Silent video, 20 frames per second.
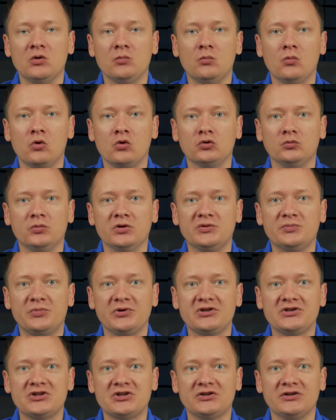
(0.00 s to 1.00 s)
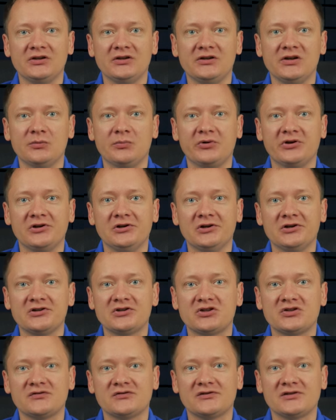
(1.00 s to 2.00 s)
могут быть причиной
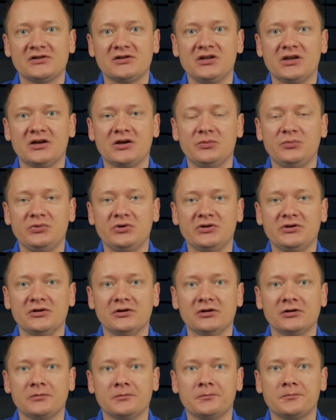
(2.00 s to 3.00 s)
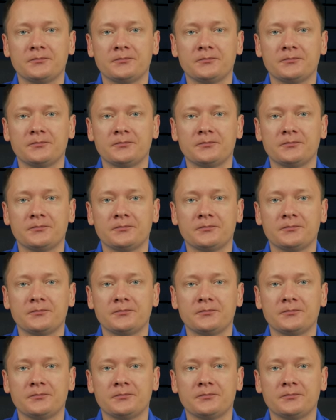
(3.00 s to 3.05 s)
неопределяющегося накопителя.